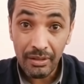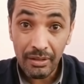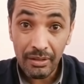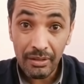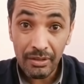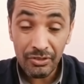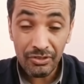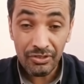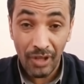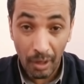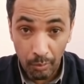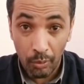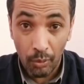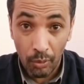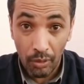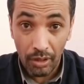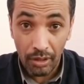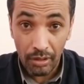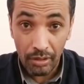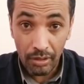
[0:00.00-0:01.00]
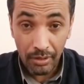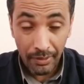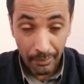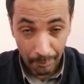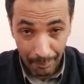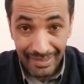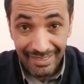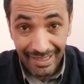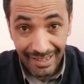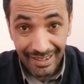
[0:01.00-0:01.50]
صبح
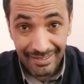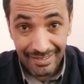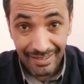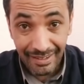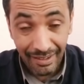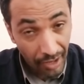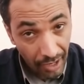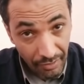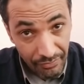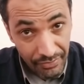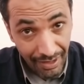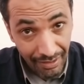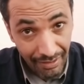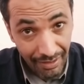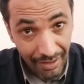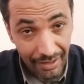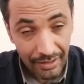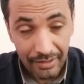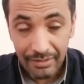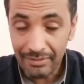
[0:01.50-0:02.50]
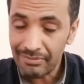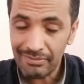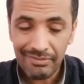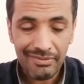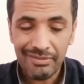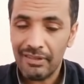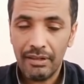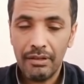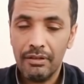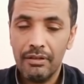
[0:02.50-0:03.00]
مدرسة خاف يلا
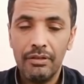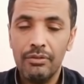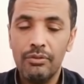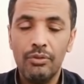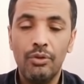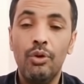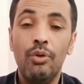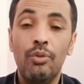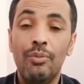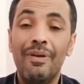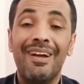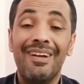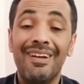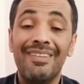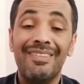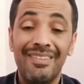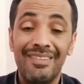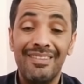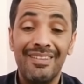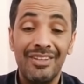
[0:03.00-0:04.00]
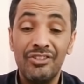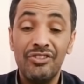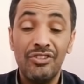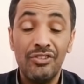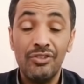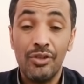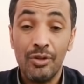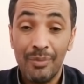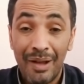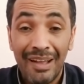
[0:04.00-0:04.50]
تقول ما قد
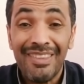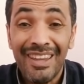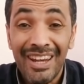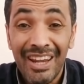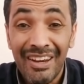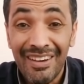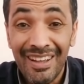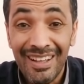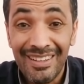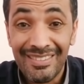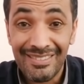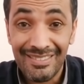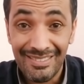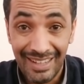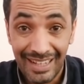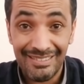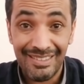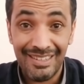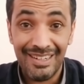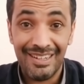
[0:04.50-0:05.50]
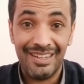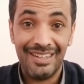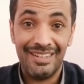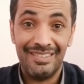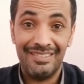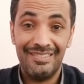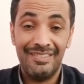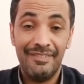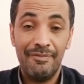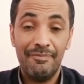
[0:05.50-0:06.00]
شيء عاد انا رقدت عاد انا
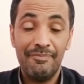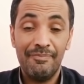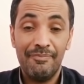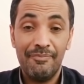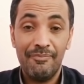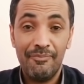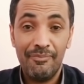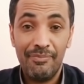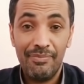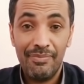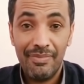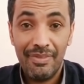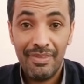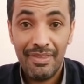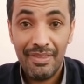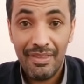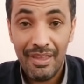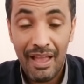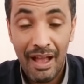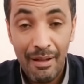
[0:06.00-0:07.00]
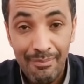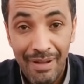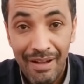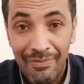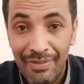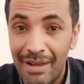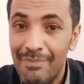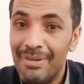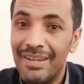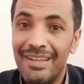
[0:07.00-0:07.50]
رقدت اما
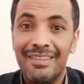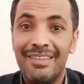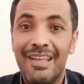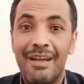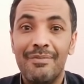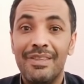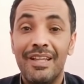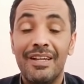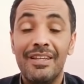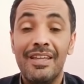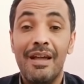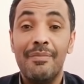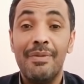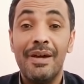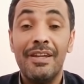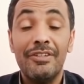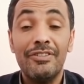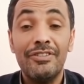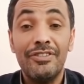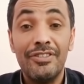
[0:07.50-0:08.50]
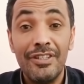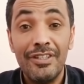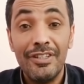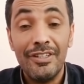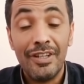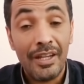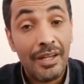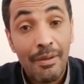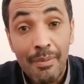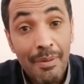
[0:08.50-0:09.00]
اليمن قد قامت القيامه انا
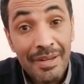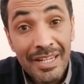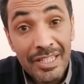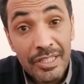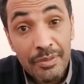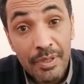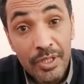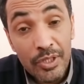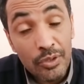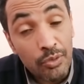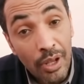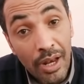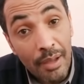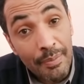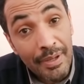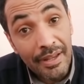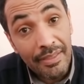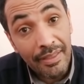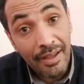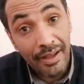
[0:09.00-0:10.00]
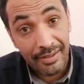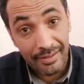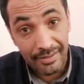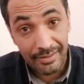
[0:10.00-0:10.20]
شتي انا ما بنزبش ولا بنضحك